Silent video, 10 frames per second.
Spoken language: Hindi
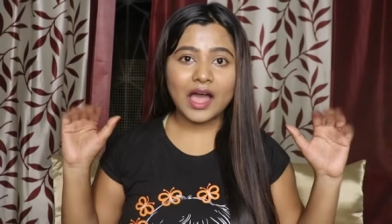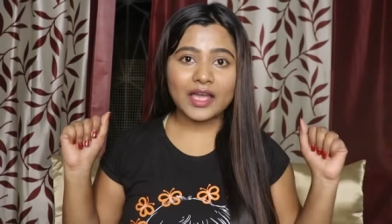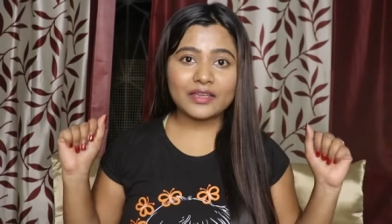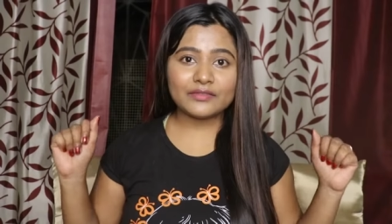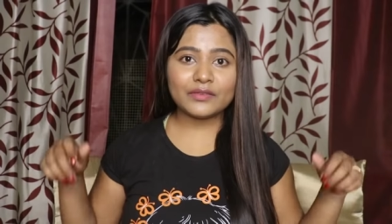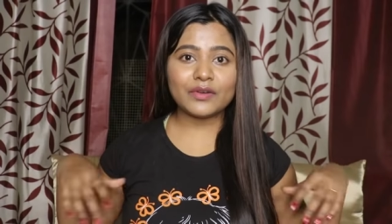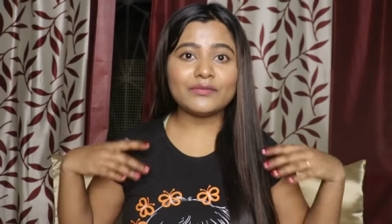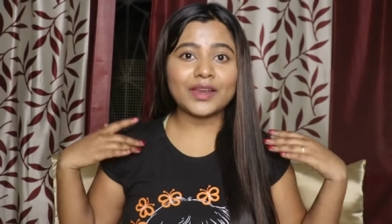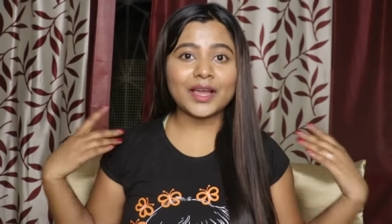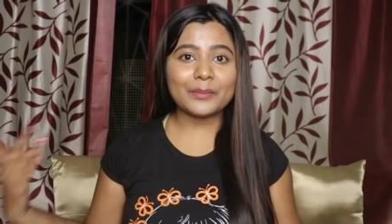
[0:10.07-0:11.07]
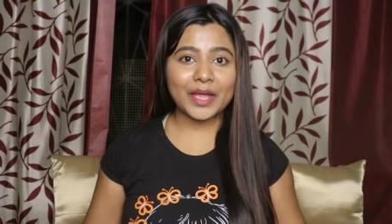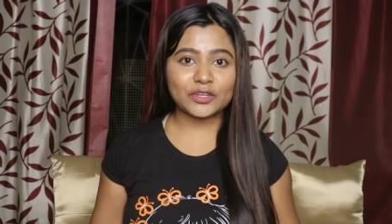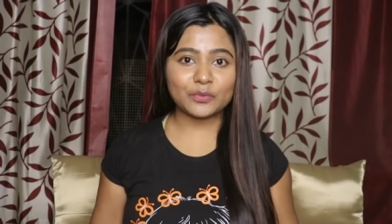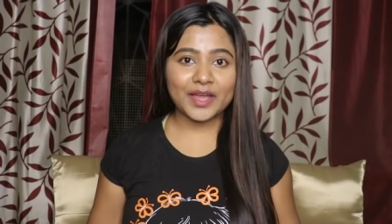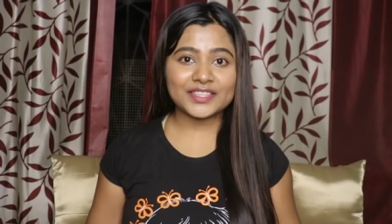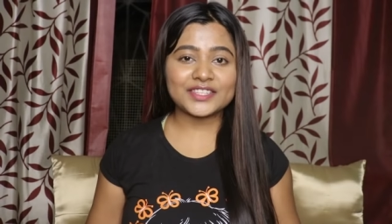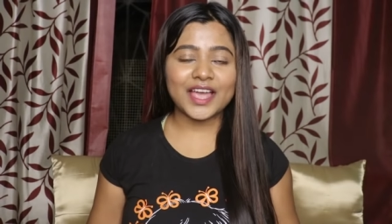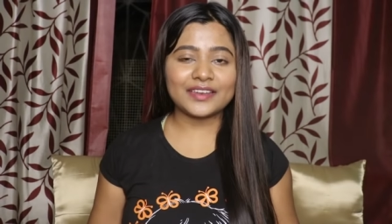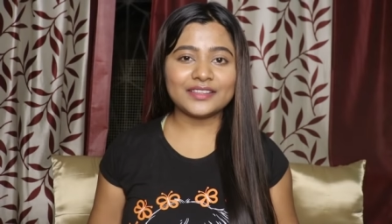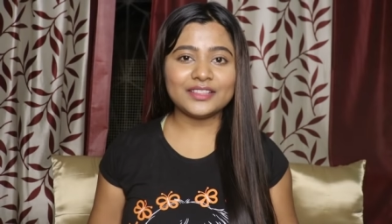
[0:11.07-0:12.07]
हाई एवरी वन वेलकम बैक टू माई
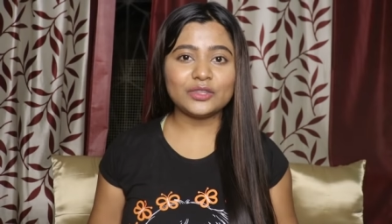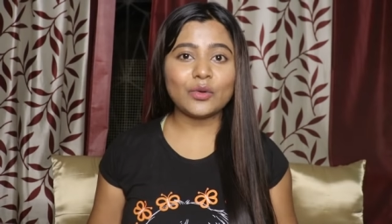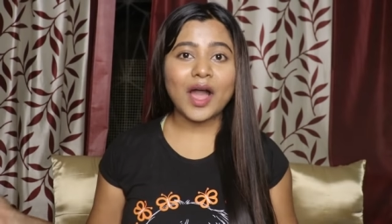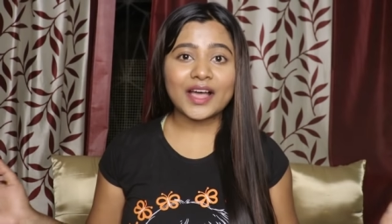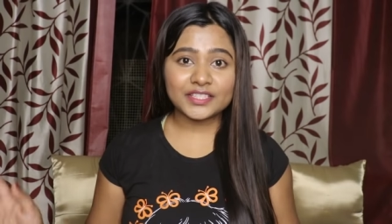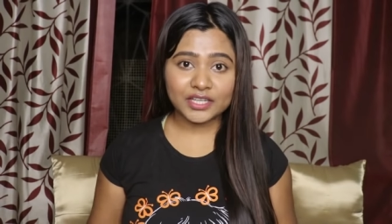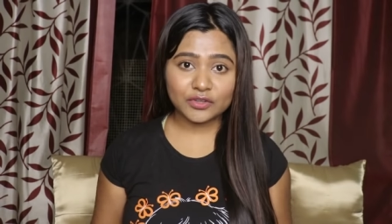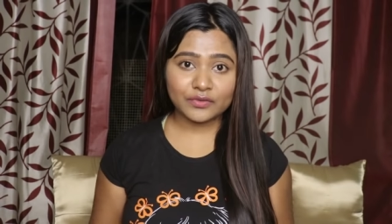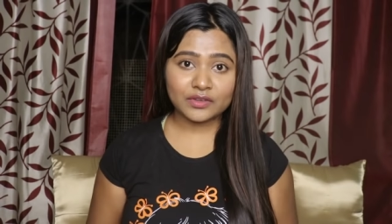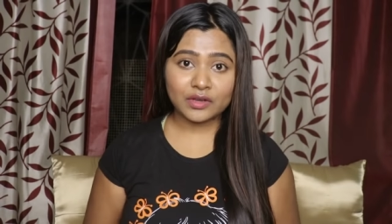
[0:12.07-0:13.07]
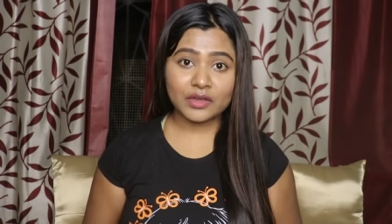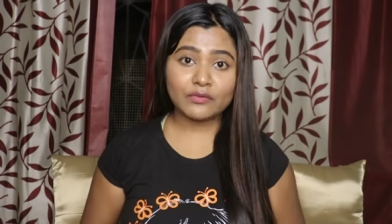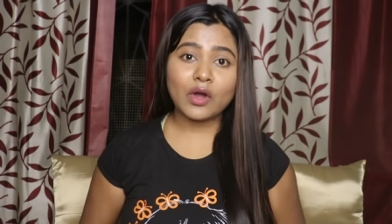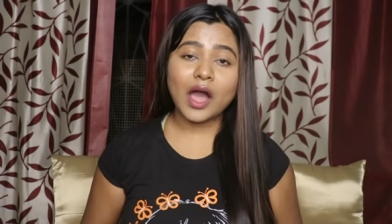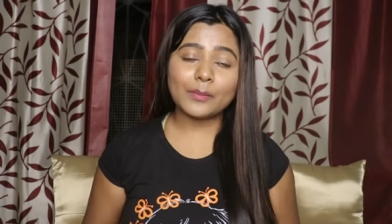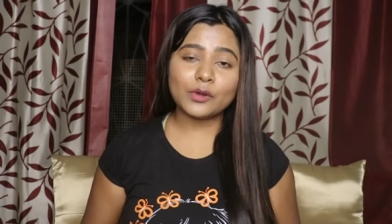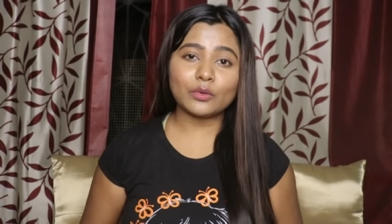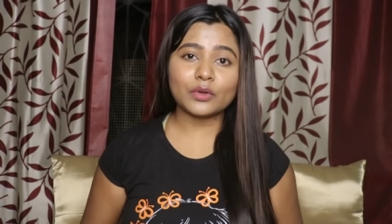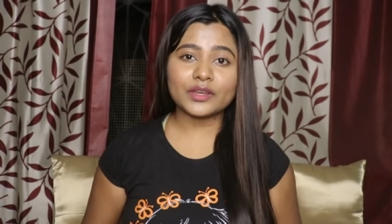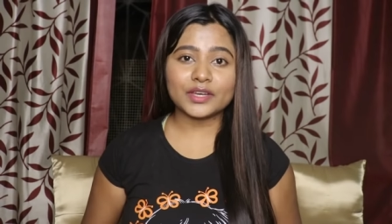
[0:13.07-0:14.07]
चैनल तो आज का जो वीडियो है वो आप
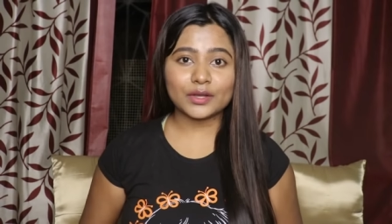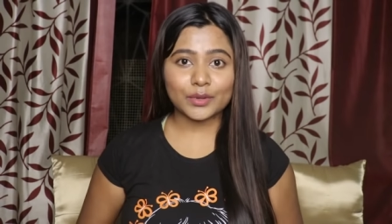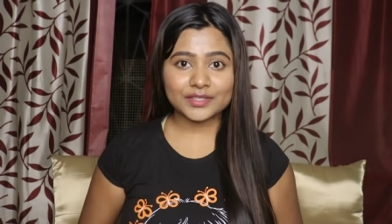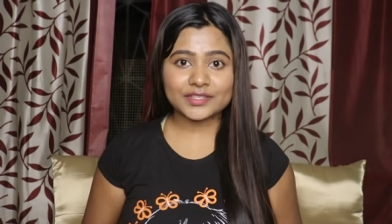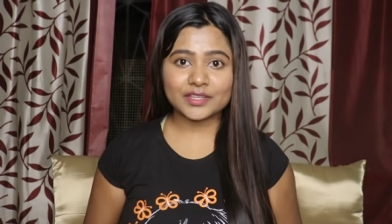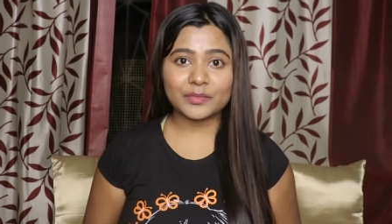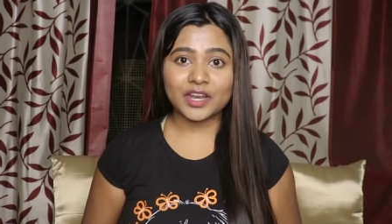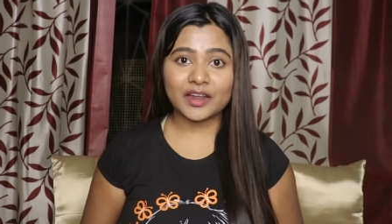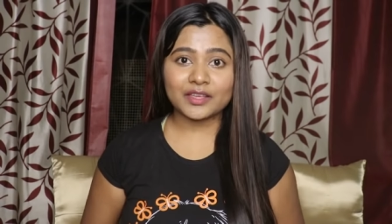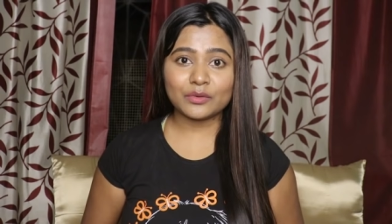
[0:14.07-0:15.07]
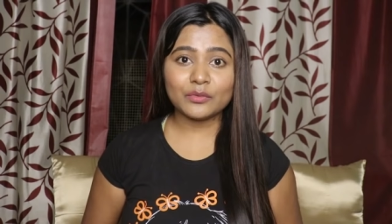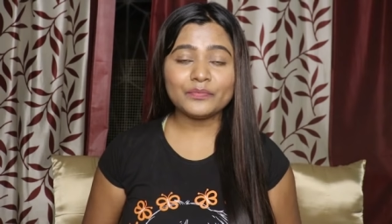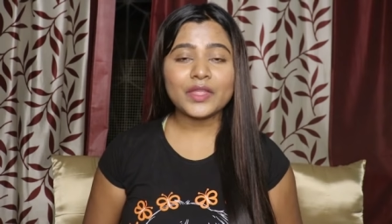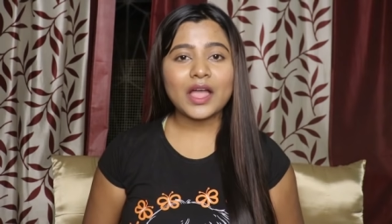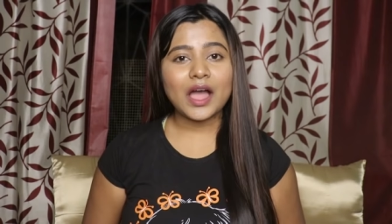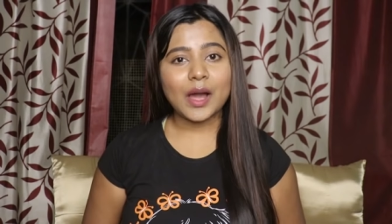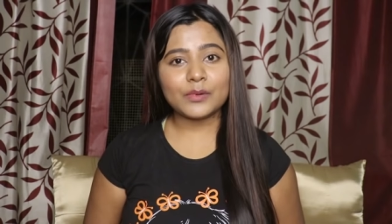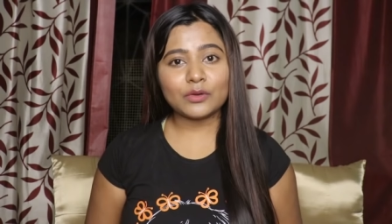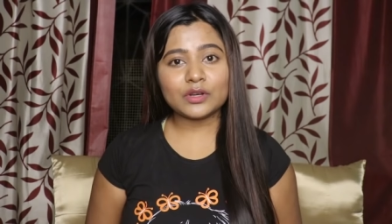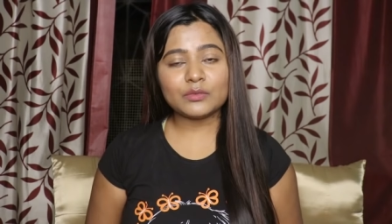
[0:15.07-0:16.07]
लोगों के रिक्वेस्ट से बना रही हूँ
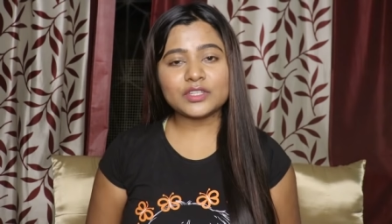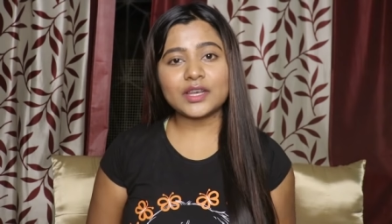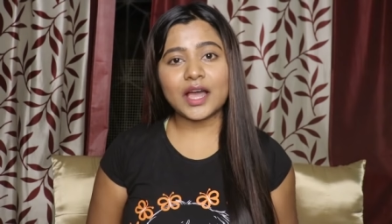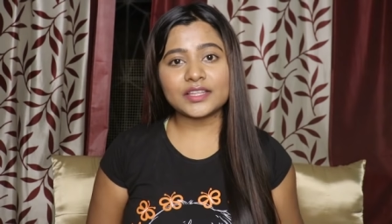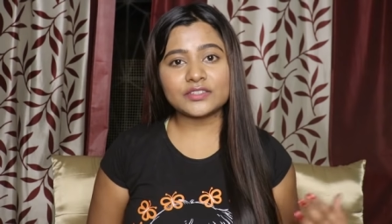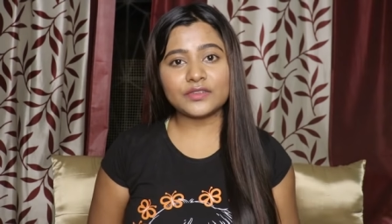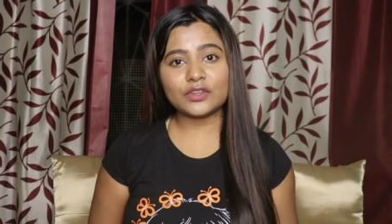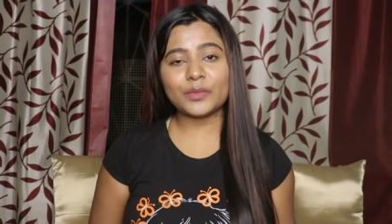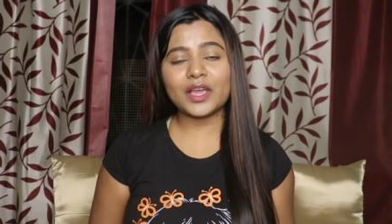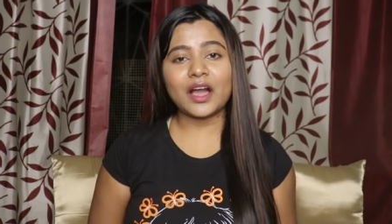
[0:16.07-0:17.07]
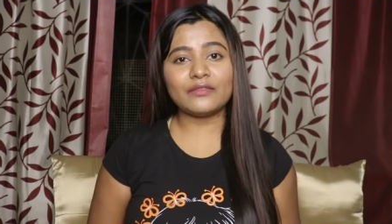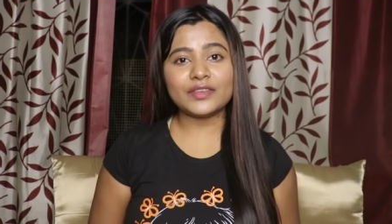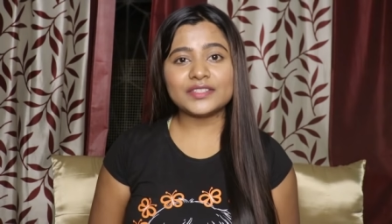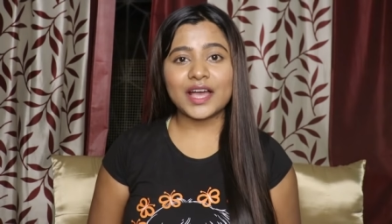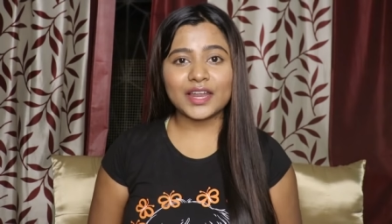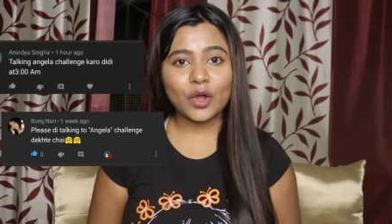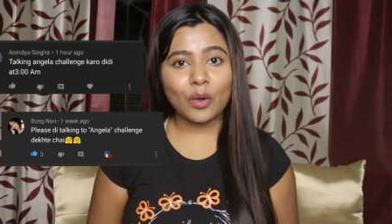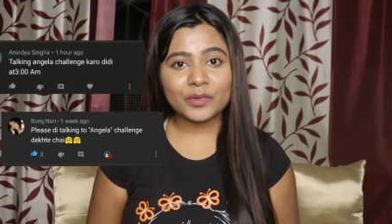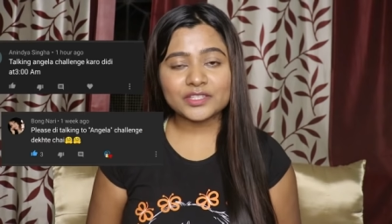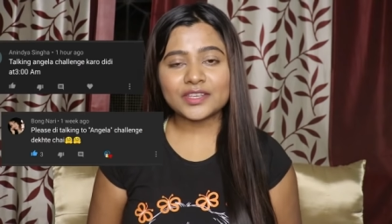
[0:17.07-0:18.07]
आप लोगों ने मुझे लास्ट वीडियो में काफ़ी सारे
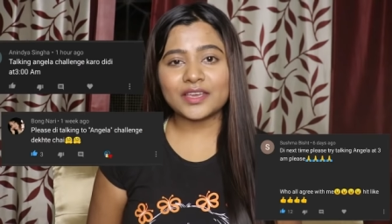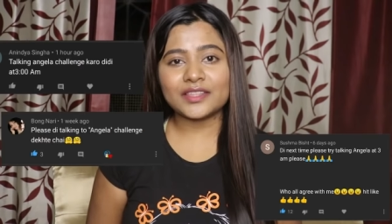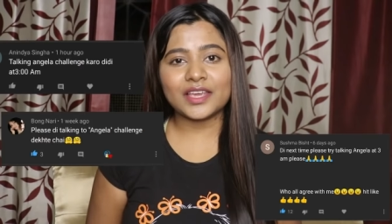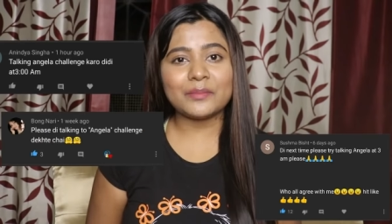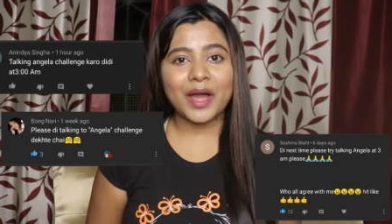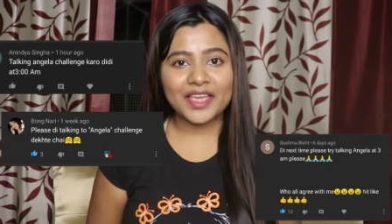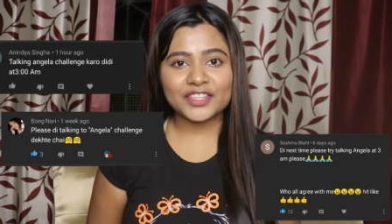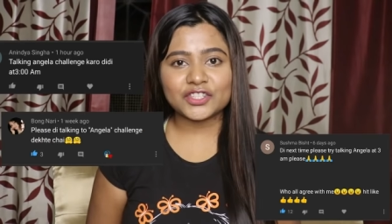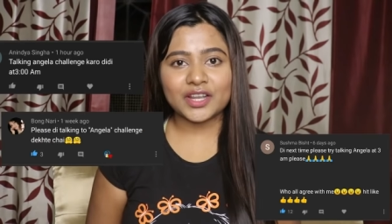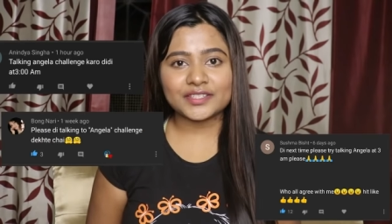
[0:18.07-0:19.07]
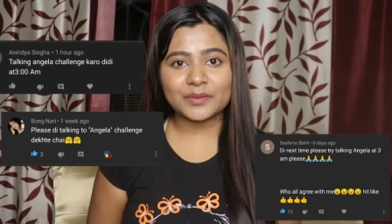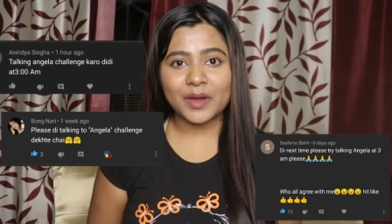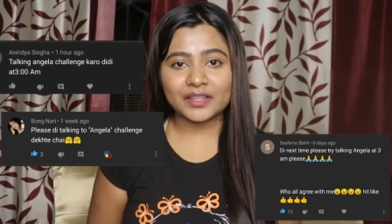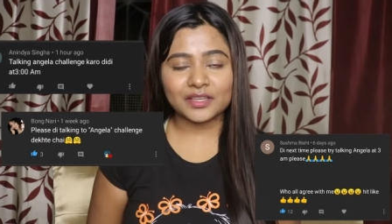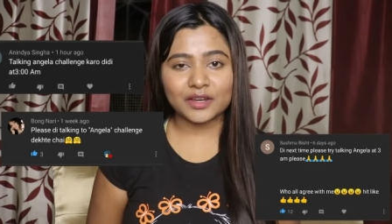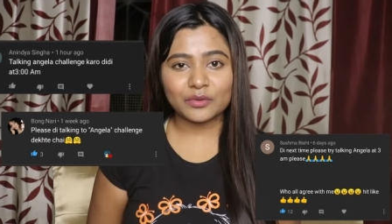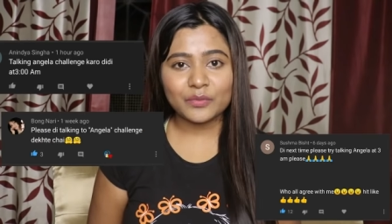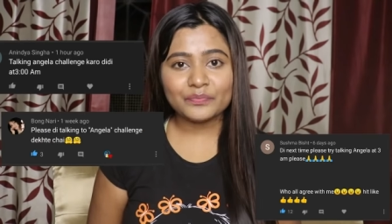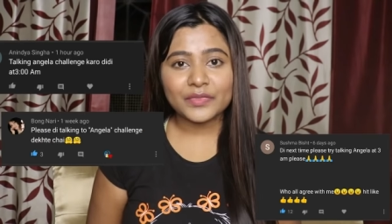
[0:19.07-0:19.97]
कॉमेंट्स किए थे कि माई अंजला से बात करो